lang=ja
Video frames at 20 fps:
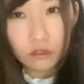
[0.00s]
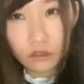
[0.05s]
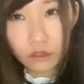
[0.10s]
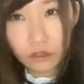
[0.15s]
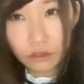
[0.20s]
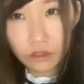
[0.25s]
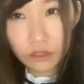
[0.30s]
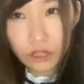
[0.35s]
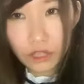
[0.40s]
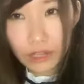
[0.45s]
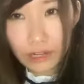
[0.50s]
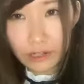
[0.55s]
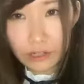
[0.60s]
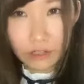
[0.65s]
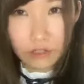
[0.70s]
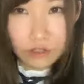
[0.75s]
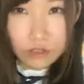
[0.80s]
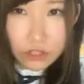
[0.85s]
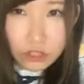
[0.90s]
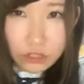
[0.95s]
夜だから
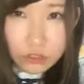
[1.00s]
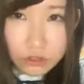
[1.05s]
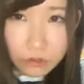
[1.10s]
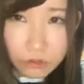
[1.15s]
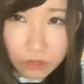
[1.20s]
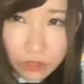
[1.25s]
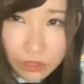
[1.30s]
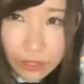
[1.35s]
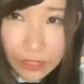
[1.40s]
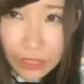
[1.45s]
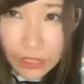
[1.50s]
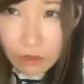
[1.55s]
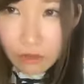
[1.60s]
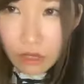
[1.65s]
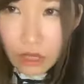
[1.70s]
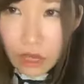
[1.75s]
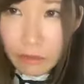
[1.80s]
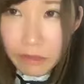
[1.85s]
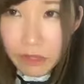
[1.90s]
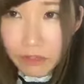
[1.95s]
涼しいと思ったけど
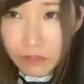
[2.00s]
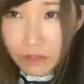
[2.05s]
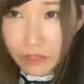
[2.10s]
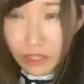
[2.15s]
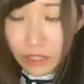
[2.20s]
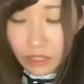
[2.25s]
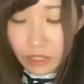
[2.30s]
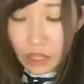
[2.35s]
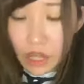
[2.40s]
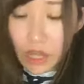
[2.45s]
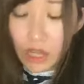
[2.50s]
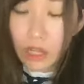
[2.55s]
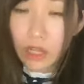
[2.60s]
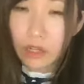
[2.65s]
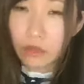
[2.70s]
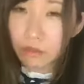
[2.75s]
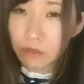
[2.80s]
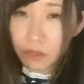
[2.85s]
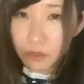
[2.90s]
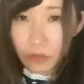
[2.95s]
雨降ったんでなん
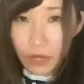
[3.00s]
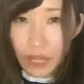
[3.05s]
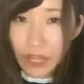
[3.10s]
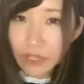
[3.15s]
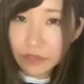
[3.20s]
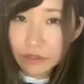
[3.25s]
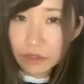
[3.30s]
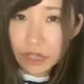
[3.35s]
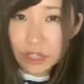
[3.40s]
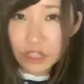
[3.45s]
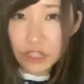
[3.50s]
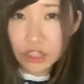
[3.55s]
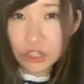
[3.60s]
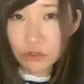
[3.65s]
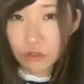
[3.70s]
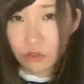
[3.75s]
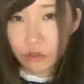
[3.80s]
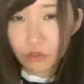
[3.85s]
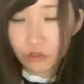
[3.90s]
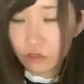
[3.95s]
かもう今日雷雨らしい
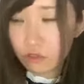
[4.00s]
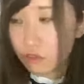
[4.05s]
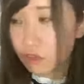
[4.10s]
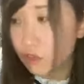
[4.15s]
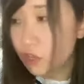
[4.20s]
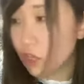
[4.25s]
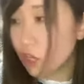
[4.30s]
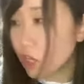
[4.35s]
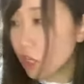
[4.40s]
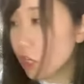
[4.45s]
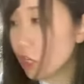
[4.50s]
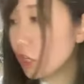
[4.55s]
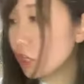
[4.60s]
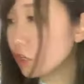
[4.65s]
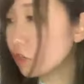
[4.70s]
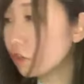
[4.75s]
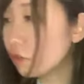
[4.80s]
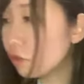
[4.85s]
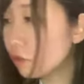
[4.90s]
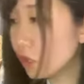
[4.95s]
よ
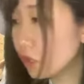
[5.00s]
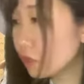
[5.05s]
と音